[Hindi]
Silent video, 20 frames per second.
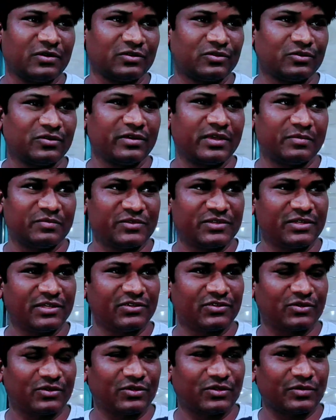ऑर्थो एम सी
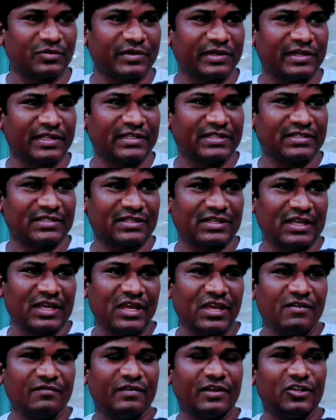एच ऑर्थोपेडिक्स
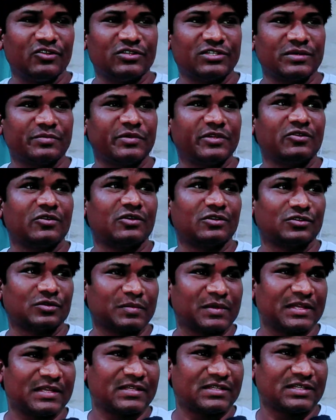फेलोशिप इन
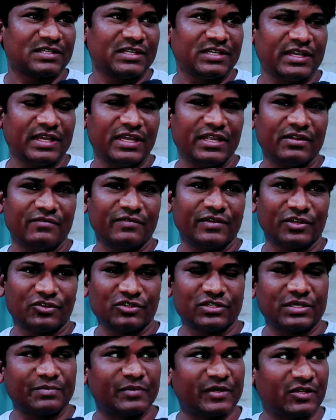ऑर्थोप्लास्टी एंड
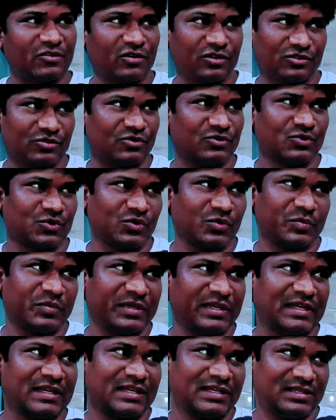फेलोशिप इन
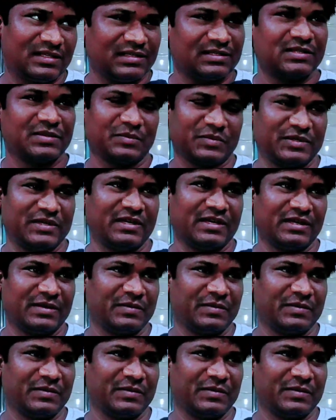ऑर्थोस्कोपी ये सब किया